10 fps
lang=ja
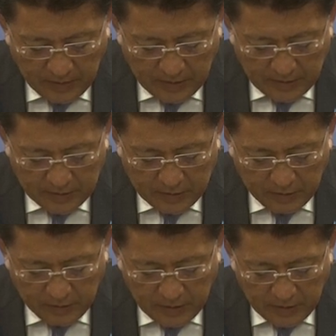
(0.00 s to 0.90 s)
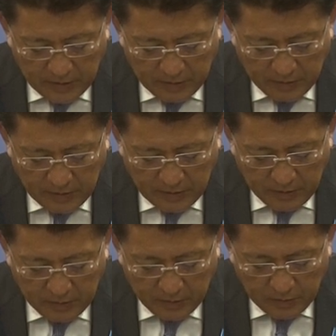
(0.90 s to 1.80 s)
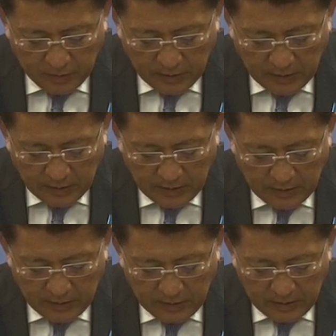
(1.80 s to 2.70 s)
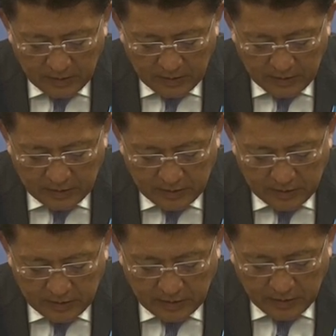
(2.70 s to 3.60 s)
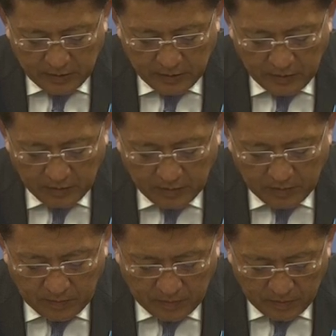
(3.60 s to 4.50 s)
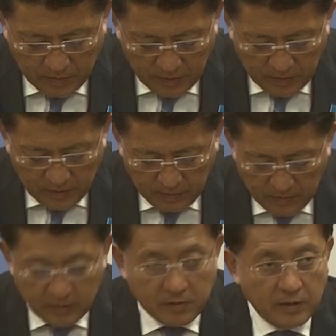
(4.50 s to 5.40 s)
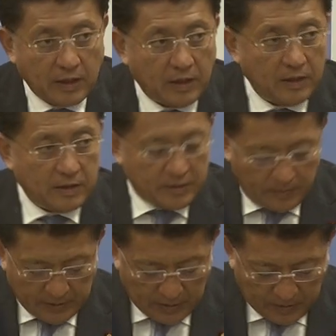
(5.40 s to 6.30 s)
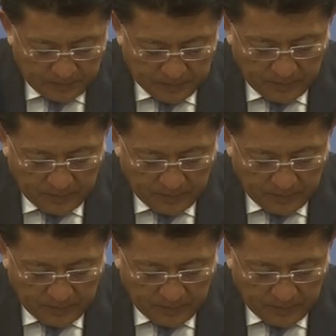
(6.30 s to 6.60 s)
えー、児童手当の現況届が簡単に申請できる機能を、まあ、追加しました